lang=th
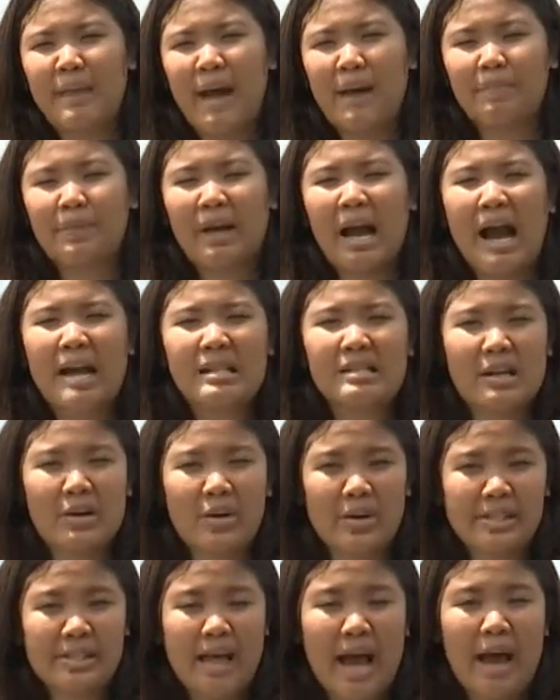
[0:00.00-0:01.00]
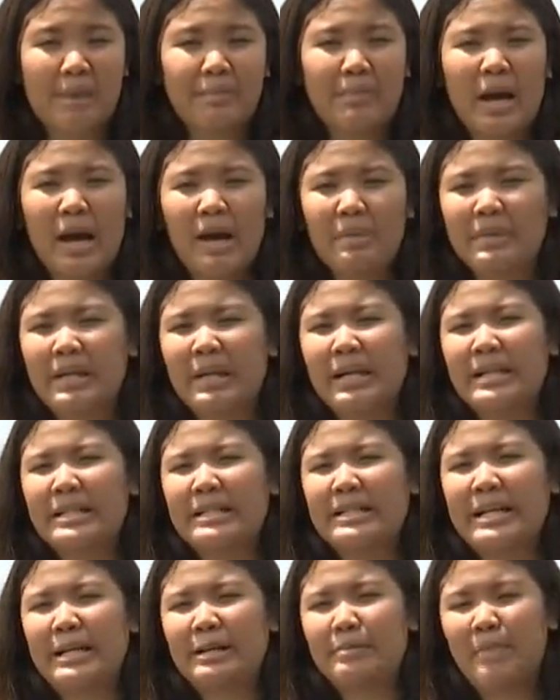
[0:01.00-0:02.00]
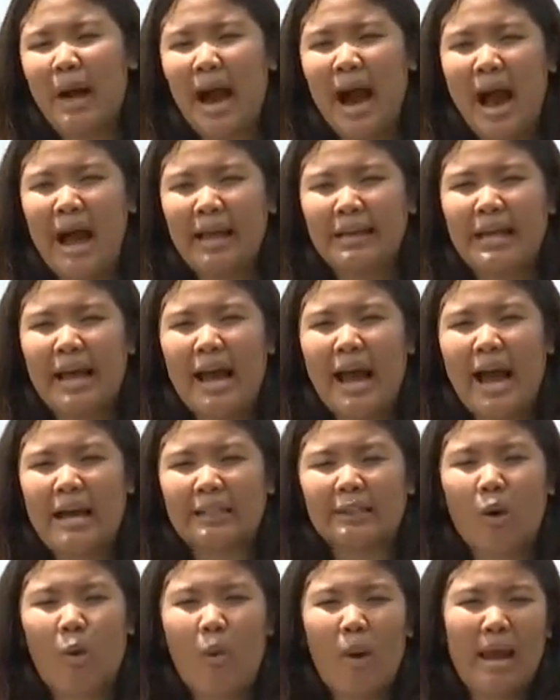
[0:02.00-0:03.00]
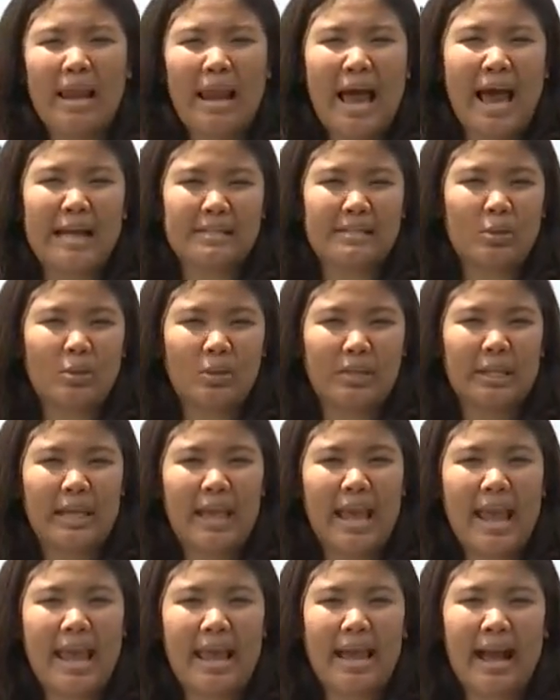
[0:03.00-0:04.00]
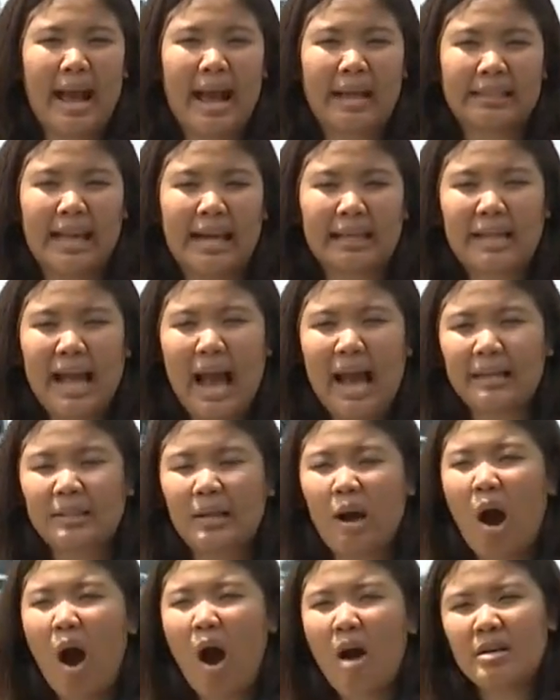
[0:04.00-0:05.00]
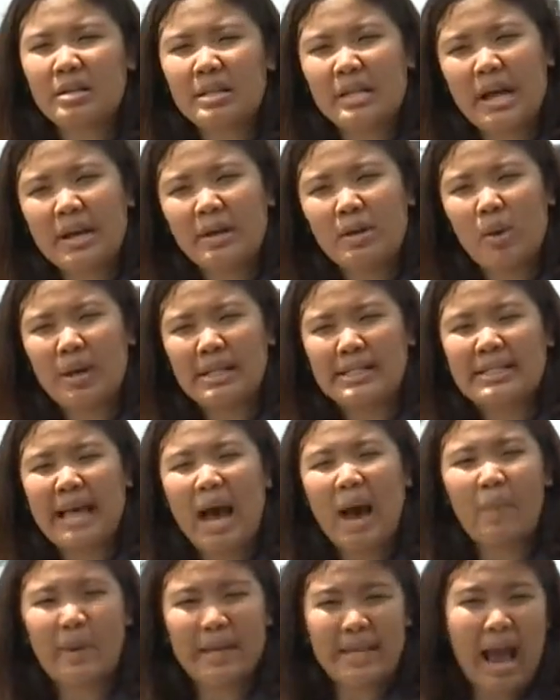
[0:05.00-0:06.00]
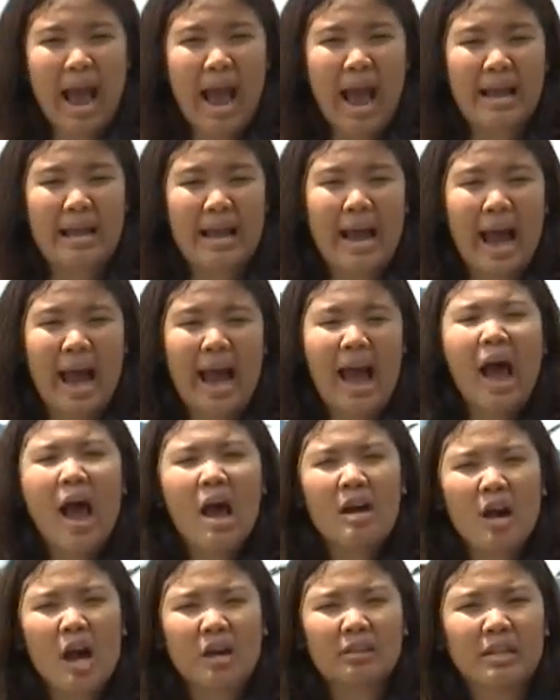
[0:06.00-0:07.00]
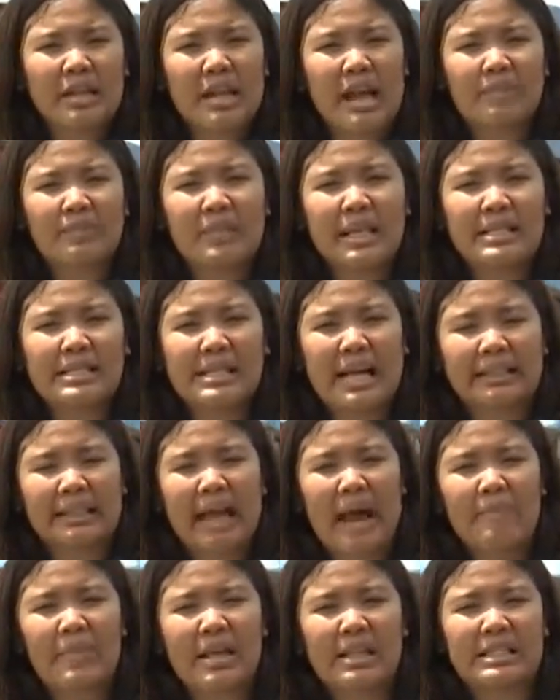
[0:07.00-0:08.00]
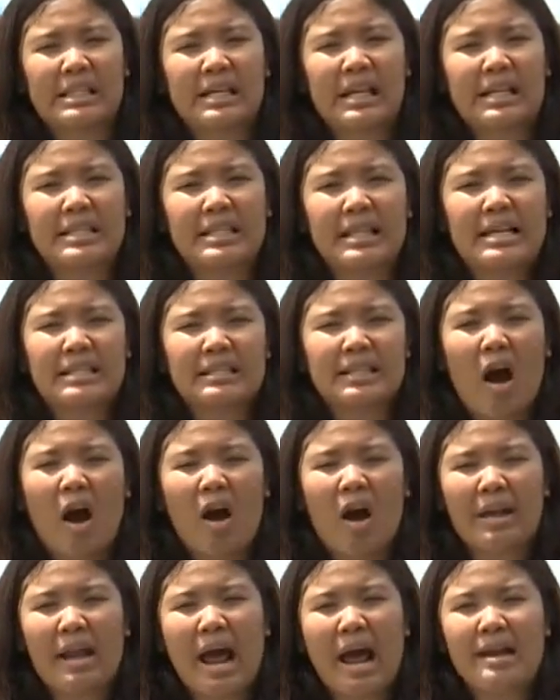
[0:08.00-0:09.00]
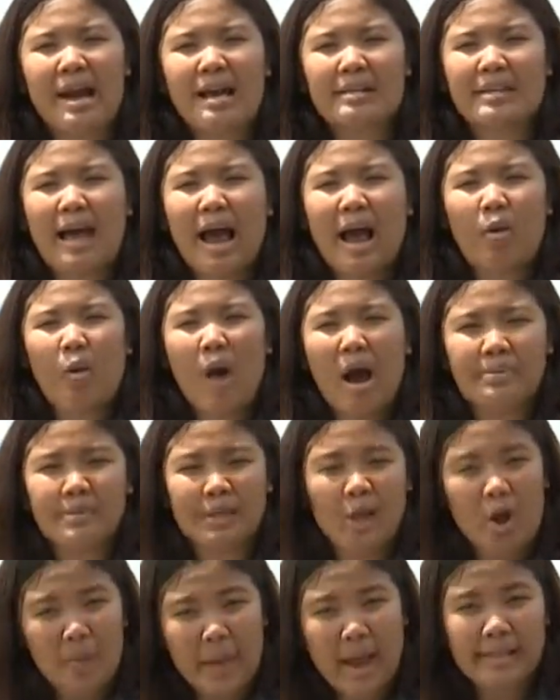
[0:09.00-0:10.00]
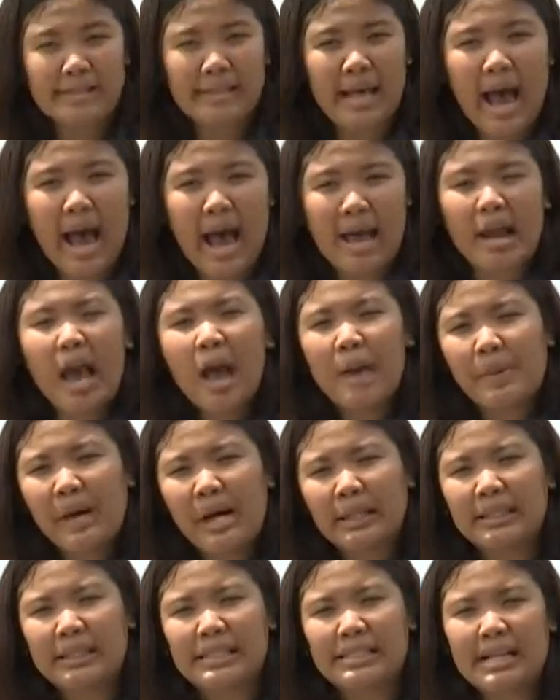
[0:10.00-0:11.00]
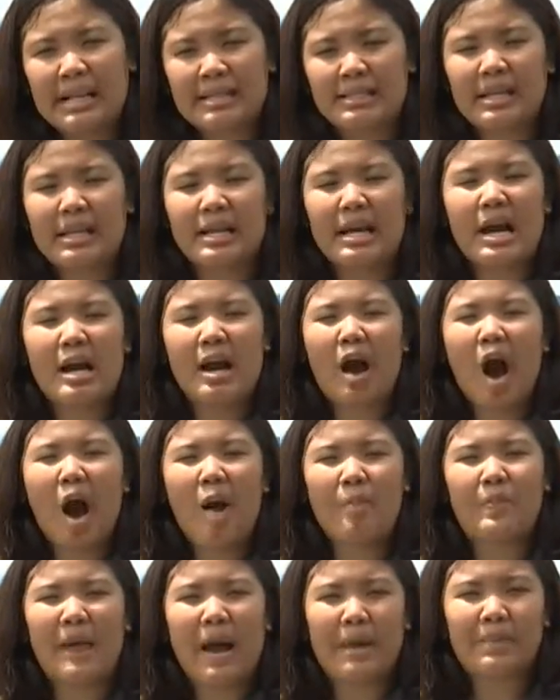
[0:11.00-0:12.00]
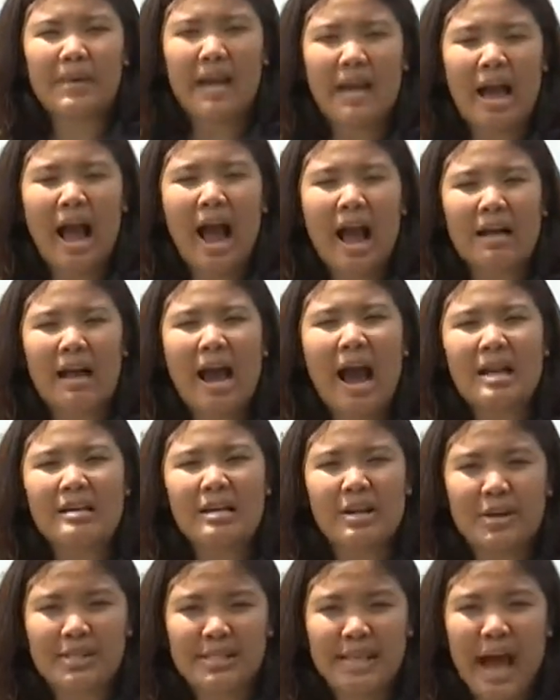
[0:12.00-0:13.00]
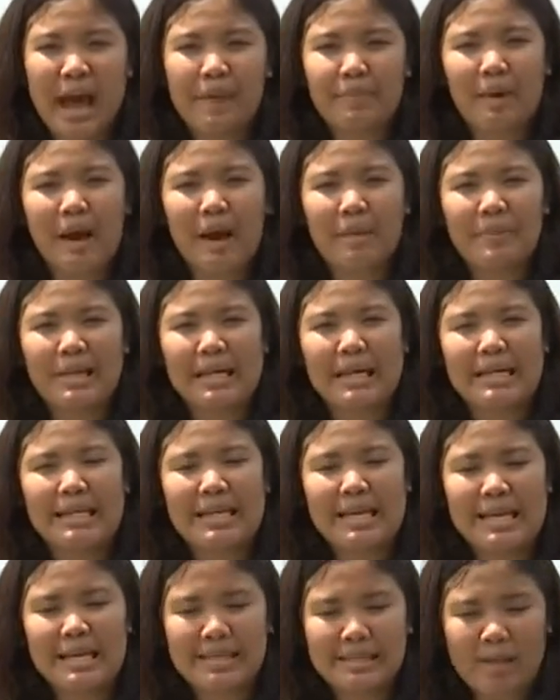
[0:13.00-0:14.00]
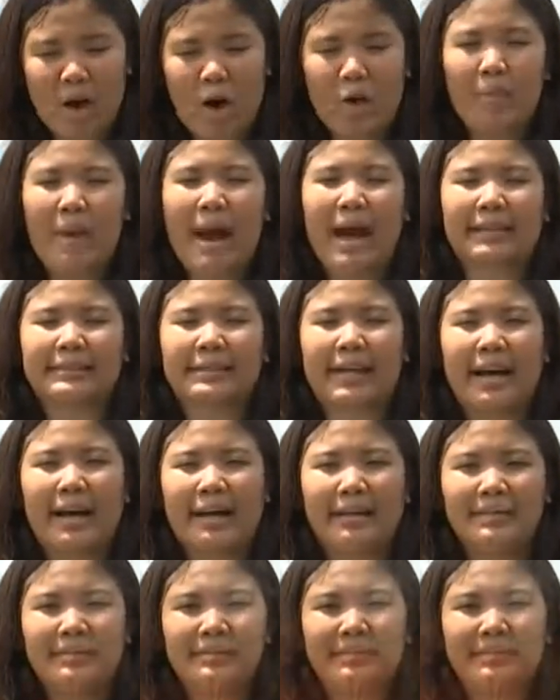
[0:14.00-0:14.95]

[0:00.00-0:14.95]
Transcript: ปรับค่าเรือโดยสารเพิ่มขึ้น1บาทนะคะแต่ว่าล่าสุดนี้เองค่ะทางด้านของเรือด่วนเจ้าพระยานะคะก็เตรียมที่จะทำหนังสือยื่นต่อคณะรักษาความสงบแห่งชาติเพื่อที่จะเสนอขอปรับราคาค่าเรือโดยสารเพิ่มขึ้นอีก2บาทค่ะ